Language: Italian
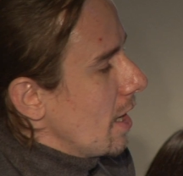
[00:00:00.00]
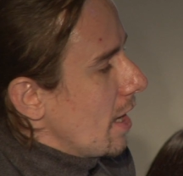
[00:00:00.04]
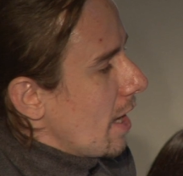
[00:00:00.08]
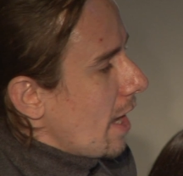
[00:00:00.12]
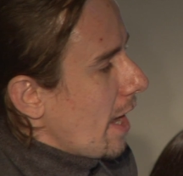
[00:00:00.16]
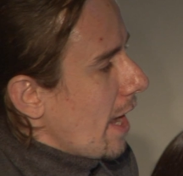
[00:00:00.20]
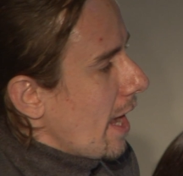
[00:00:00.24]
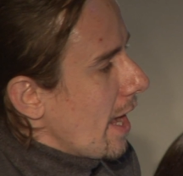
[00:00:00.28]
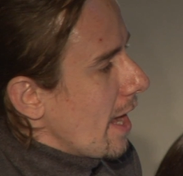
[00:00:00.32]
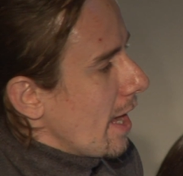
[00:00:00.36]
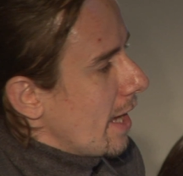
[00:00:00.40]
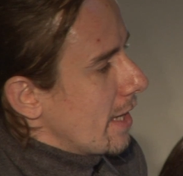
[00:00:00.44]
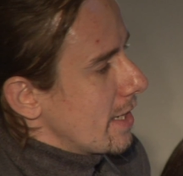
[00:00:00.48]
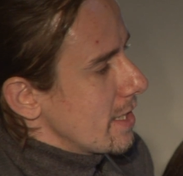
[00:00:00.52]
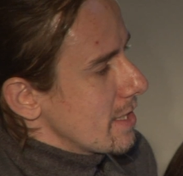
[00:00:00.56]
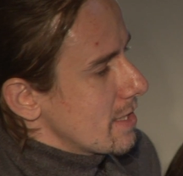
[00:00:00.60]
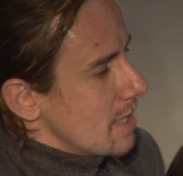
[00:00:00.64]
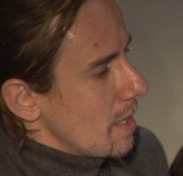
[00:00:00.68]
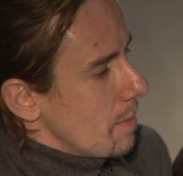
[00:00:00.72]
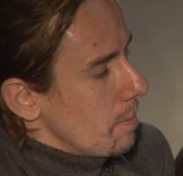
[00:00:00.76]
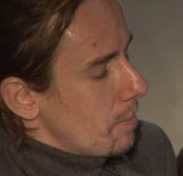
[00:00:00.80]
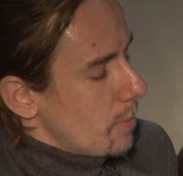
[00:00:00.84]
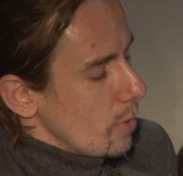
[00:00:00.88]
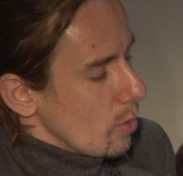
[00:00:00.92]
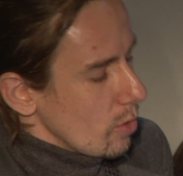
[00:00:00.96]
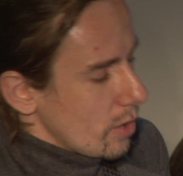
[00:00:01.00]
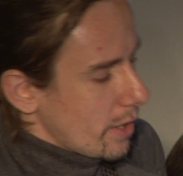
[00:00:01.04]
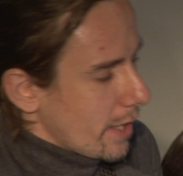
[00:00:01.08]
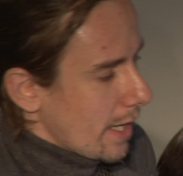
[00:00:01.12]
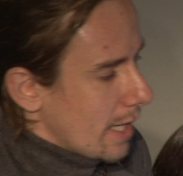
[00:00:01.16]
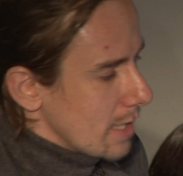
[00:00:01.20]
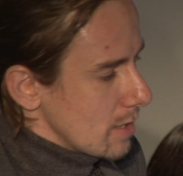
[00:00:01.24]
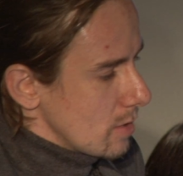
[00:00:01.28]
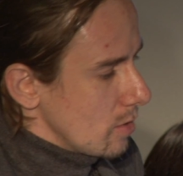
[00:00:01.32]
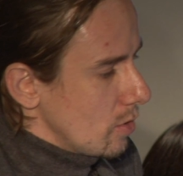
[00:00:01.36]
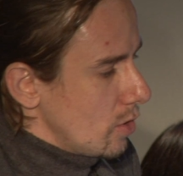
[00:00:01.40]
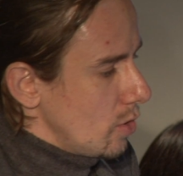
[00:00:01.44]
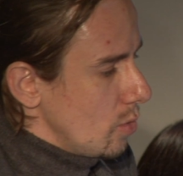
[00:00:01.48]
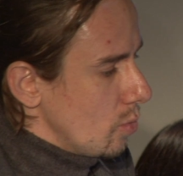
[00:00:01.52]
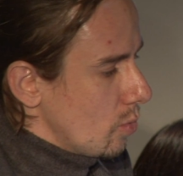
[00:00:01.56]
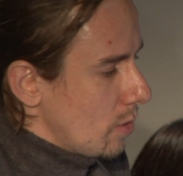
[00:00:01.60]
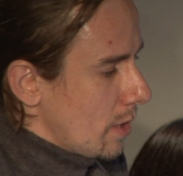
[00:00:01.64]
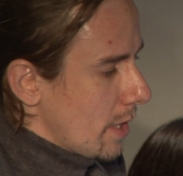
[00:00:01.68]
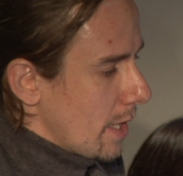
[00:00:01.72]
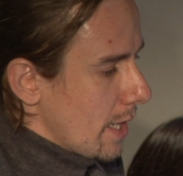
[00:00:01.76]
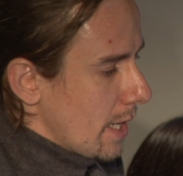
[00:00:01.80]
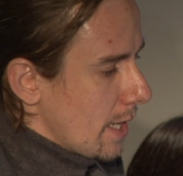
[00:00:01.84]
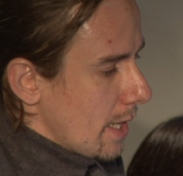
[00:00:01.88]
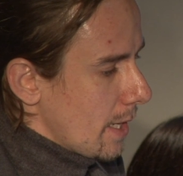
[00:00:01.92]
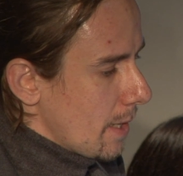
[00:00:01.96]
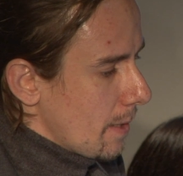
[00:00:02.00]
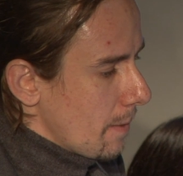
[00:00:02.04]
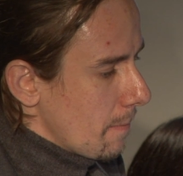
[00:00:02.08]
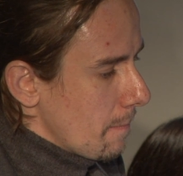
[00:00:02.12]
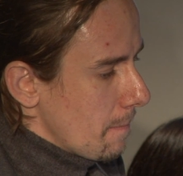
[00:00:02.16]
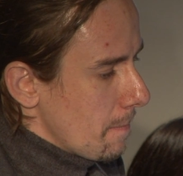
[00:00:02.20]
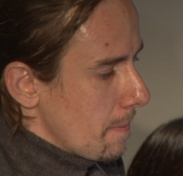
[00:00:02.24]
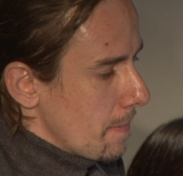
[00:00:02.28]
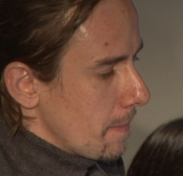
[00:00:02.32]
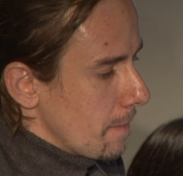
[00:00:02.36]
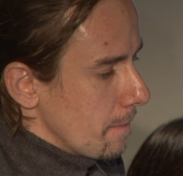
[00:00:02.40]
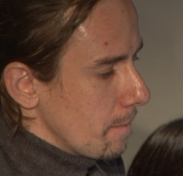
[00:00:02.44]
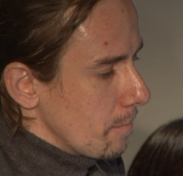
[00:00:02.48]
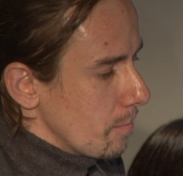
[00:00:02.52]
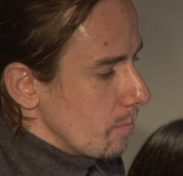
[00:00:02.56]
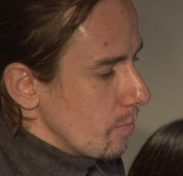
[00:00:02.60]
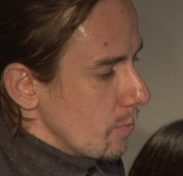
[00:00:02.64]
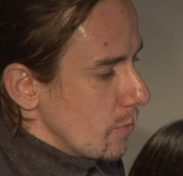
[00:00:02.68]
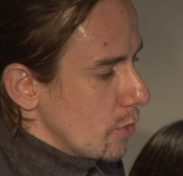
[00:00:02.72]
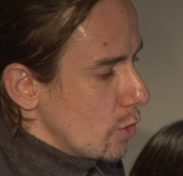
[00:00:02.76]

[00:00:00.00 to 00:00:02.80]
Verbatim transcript: è ad esempio il caso di un, ehm,